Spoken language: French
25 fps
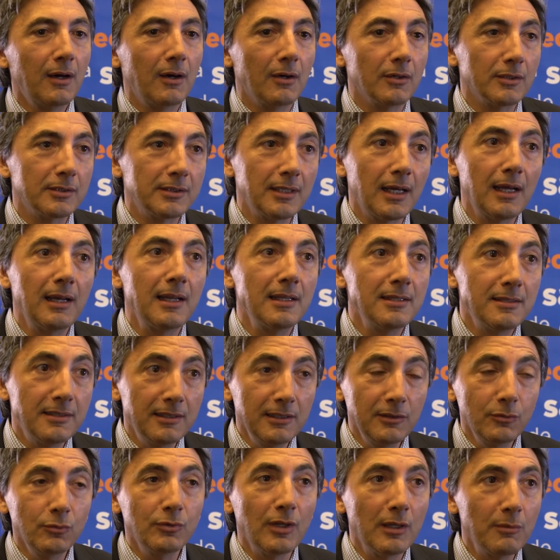En ça,
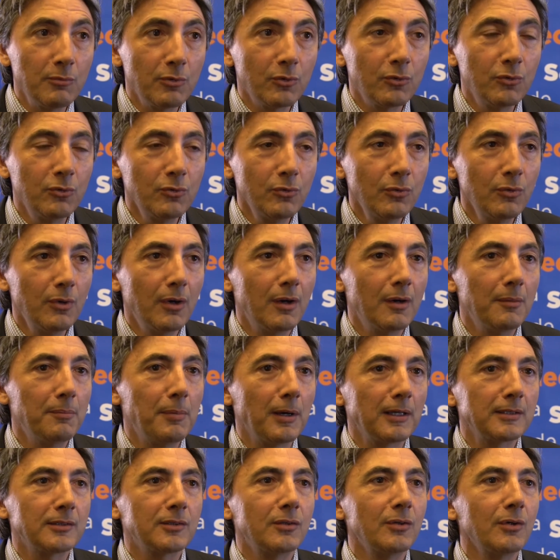l'ANSI nous aide beaucoup euh,
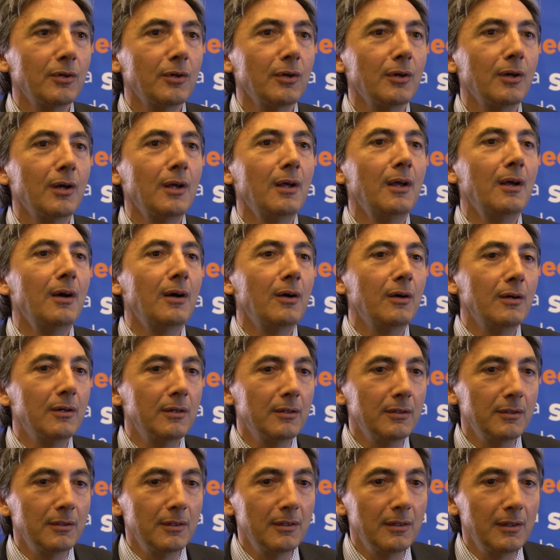parce qu'elle
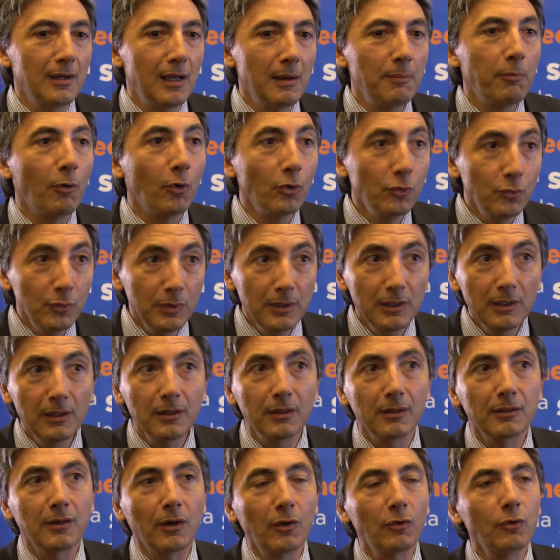euh, produit
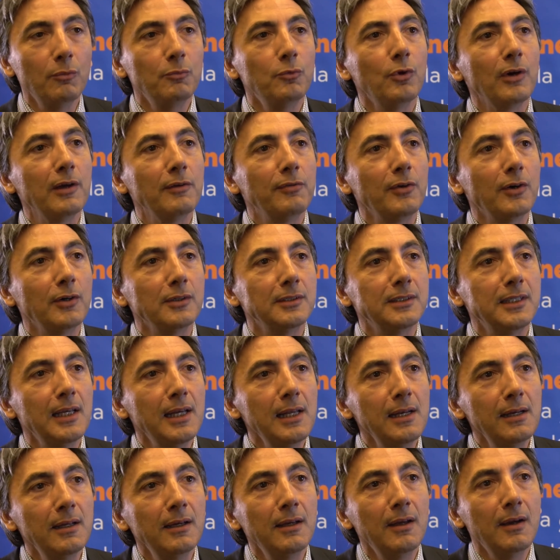un grand nombre de
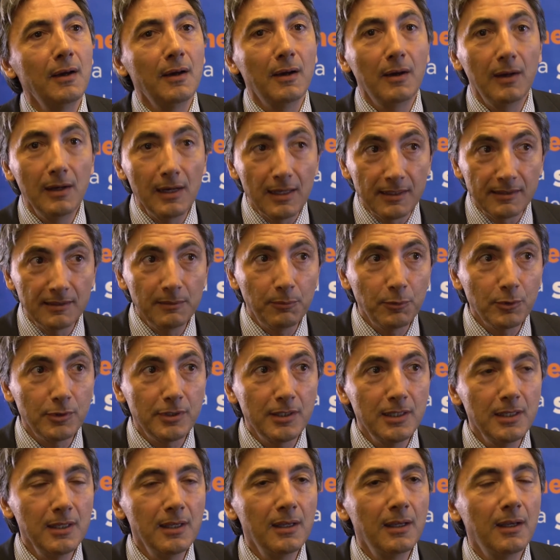référentiels, la ZIP
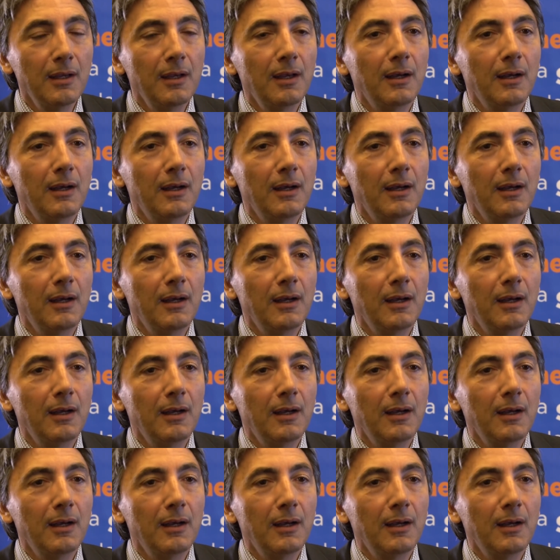aussi.